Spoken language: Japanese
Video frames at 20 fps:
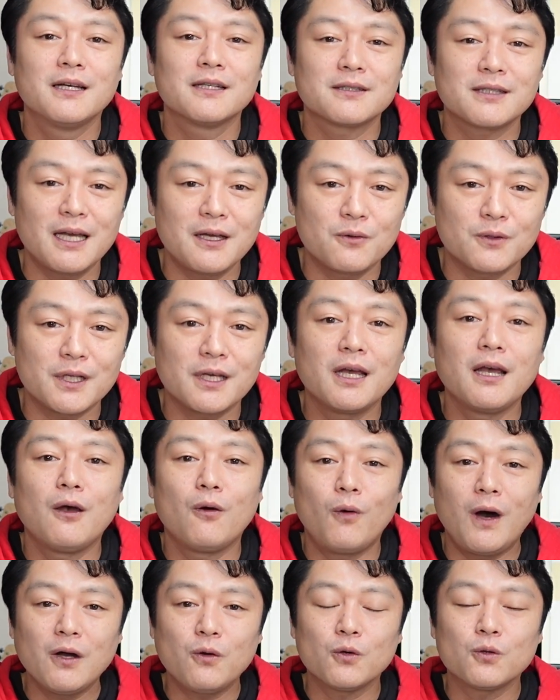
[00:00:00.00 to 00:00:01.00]
最後に
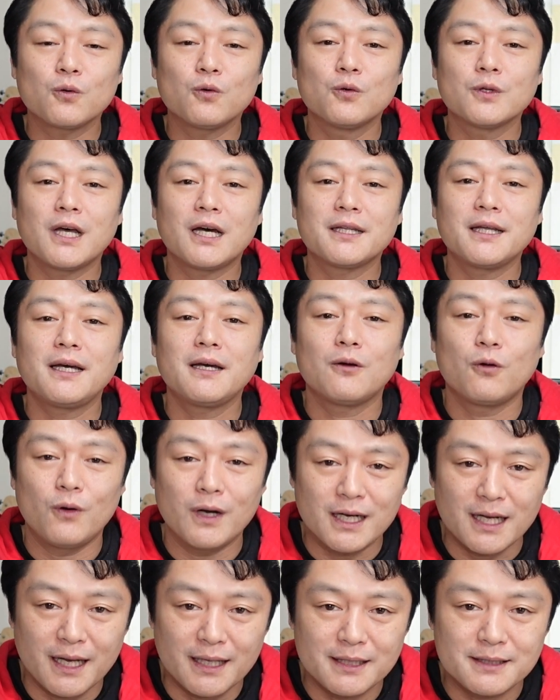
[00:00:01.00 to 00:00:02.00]
ワンコのコーナーでお
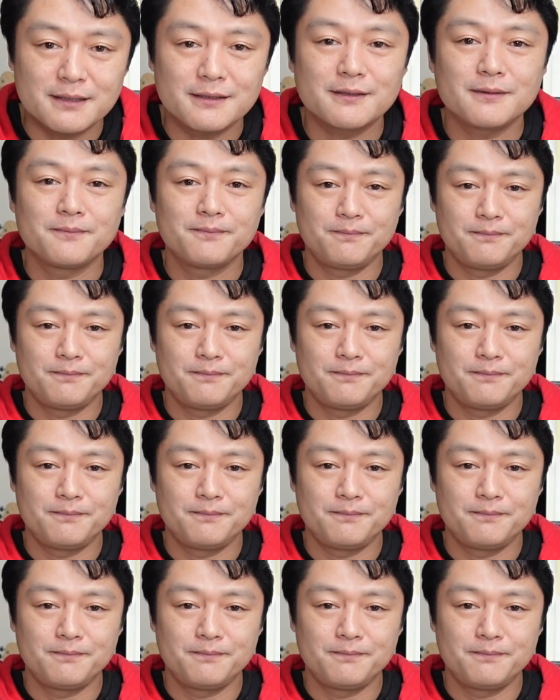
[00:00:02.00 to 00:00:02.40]
別れです。